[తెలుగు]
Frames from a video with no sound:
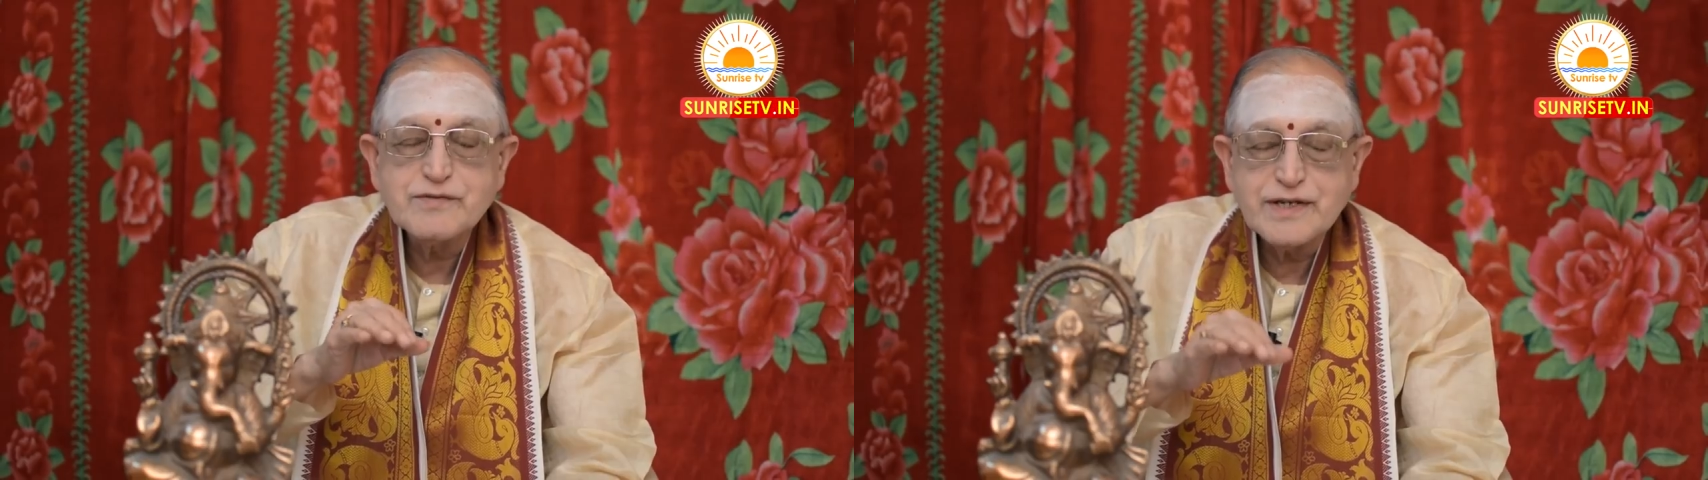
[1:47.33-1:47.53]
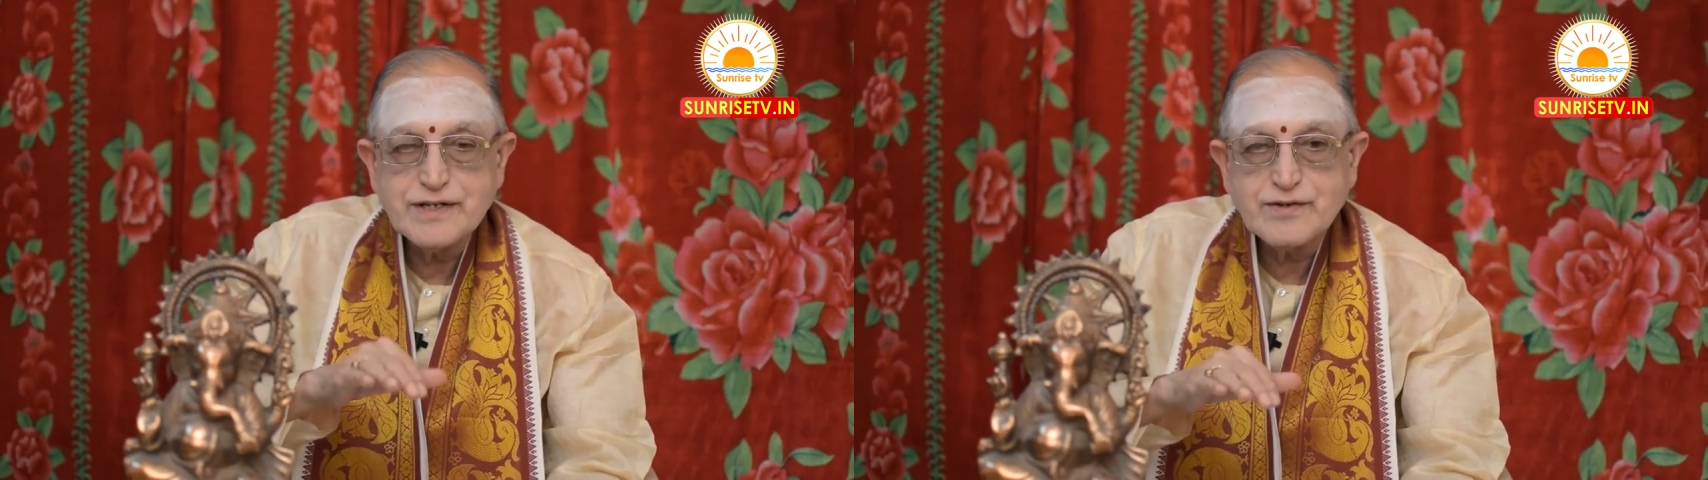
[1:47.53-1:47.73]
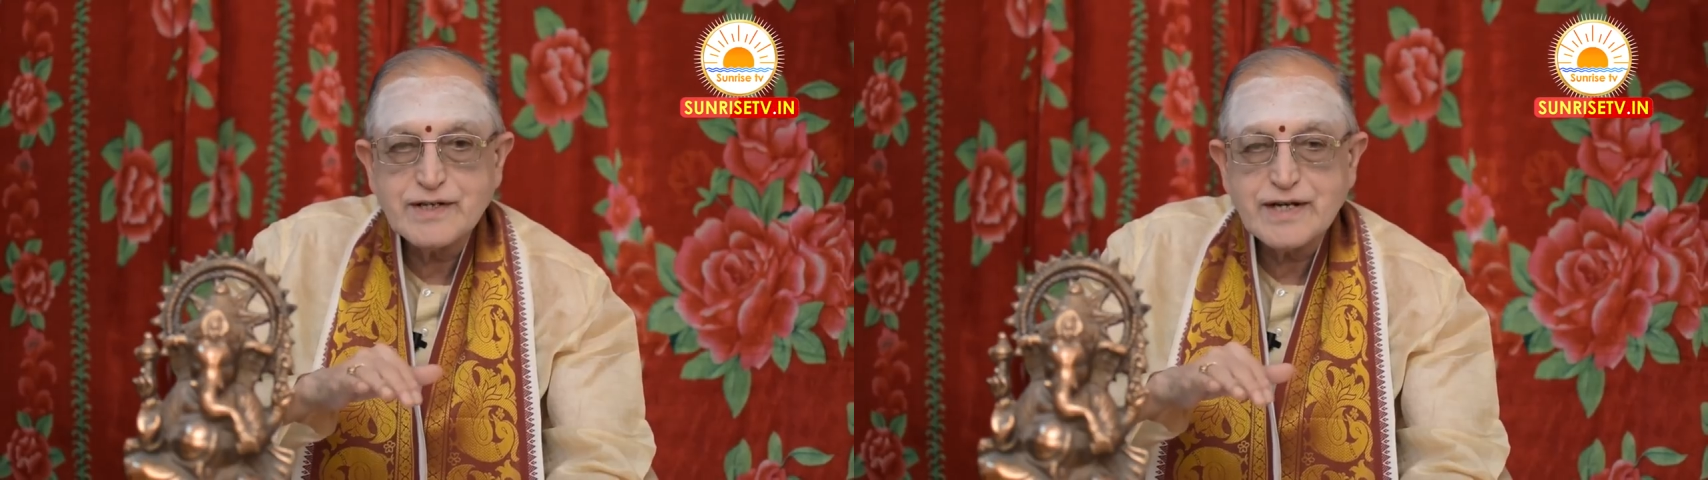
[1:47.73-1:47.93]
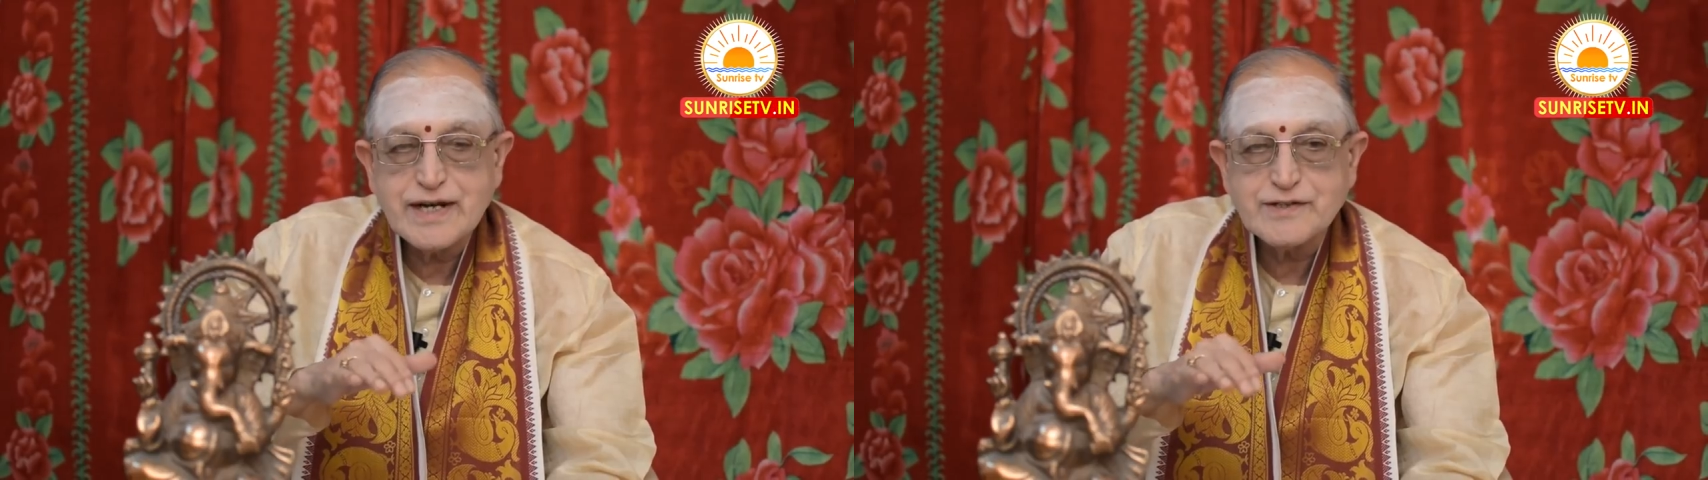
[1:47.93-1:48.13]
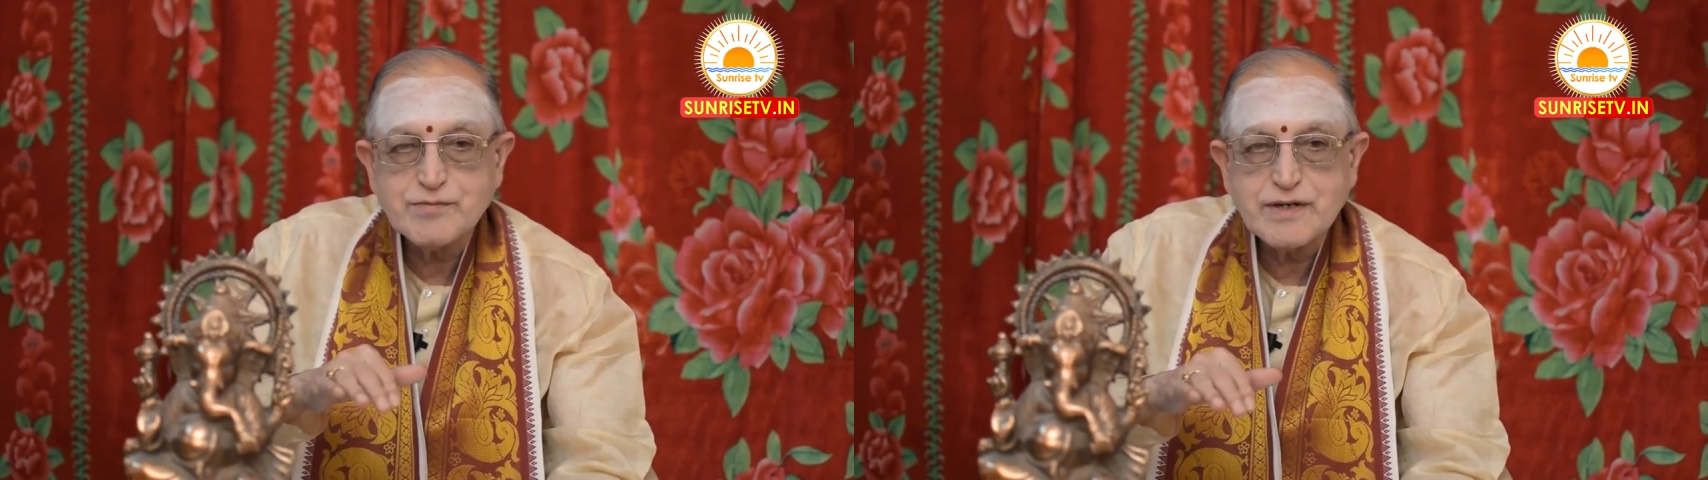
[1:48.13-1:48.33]
ఇవన్నీ కూడా
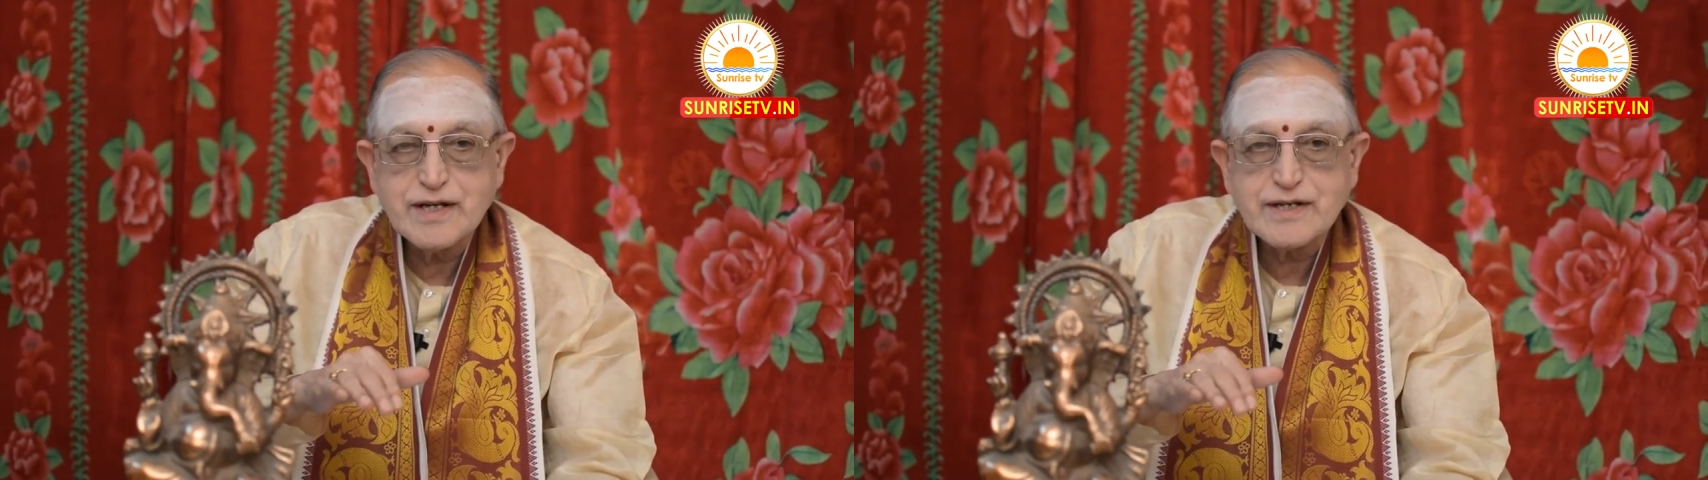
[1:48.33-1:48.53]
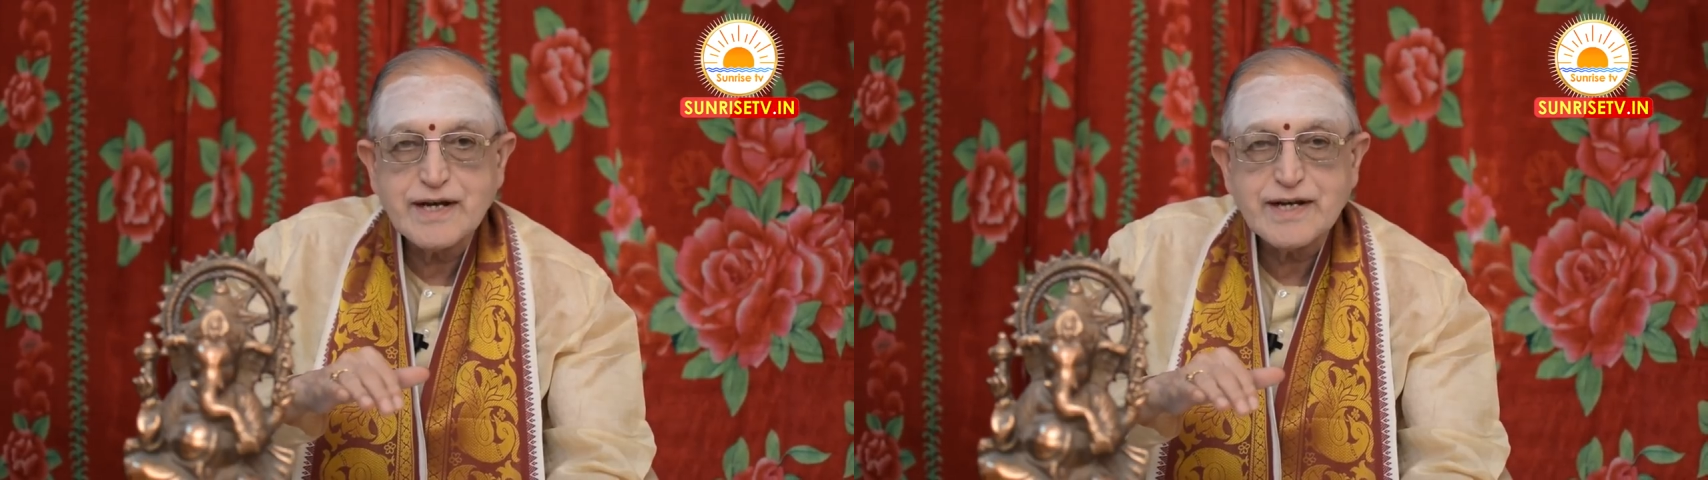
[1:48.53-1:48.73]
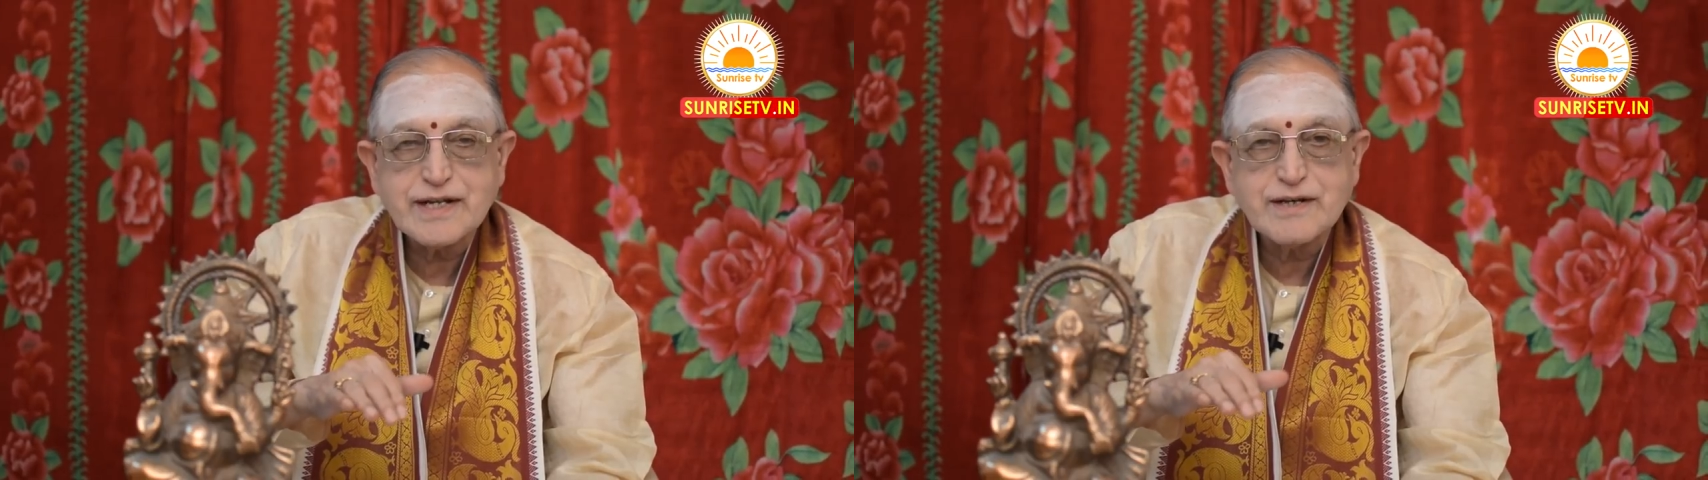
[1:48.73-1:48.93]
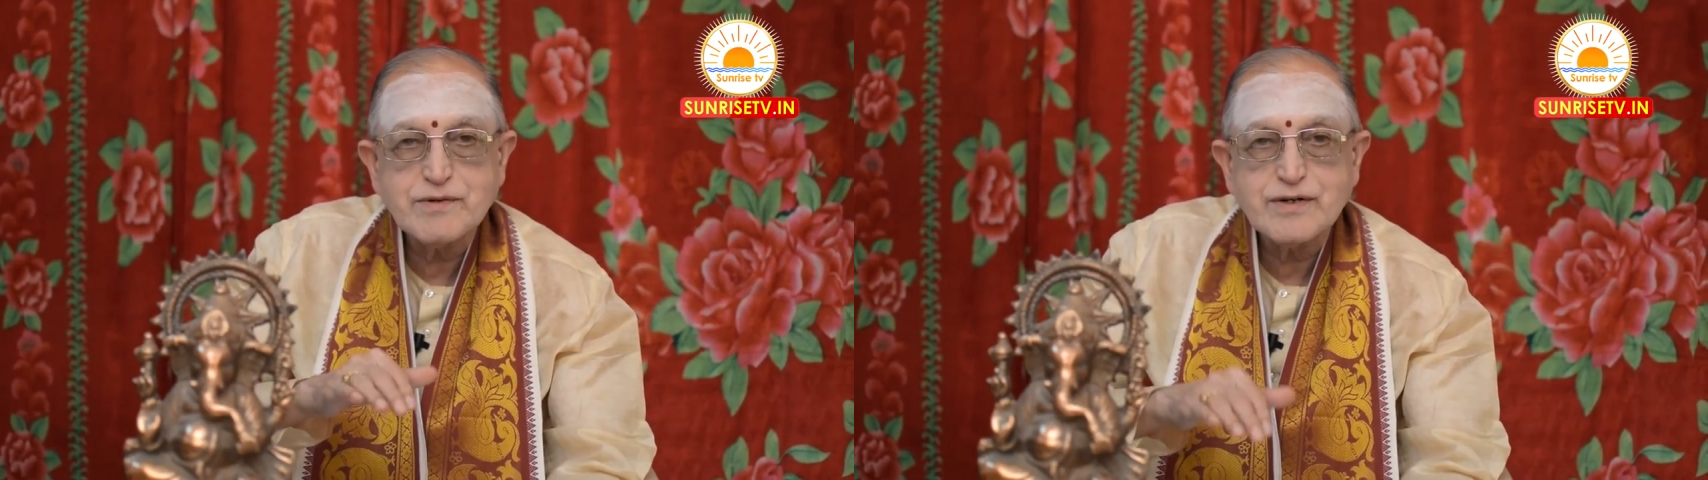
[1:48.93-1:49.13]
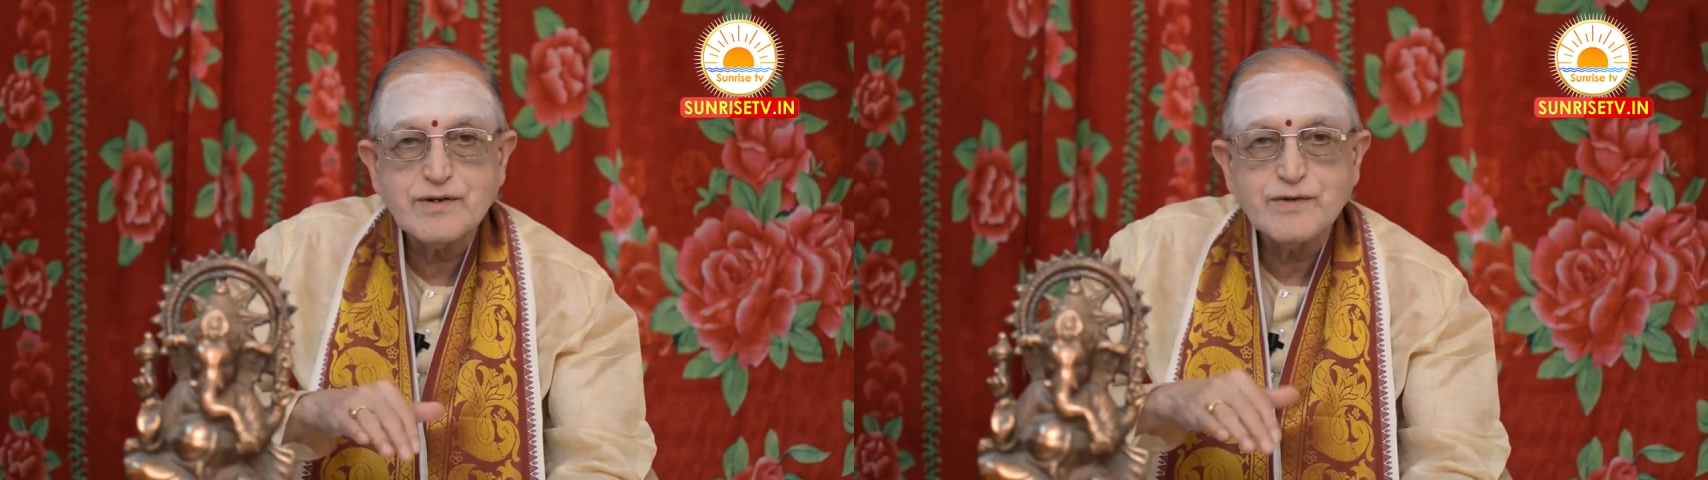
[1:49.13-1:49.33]
రాశి ఫలాల
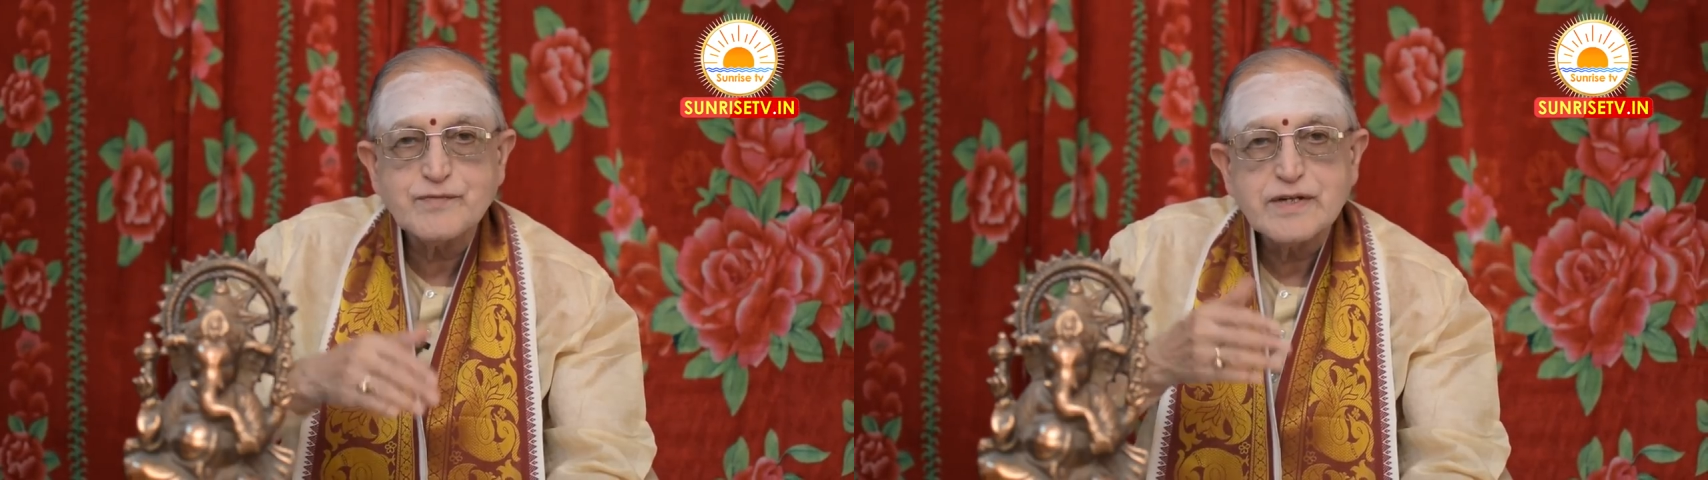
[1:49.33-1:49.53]
కార్యక్రమంలో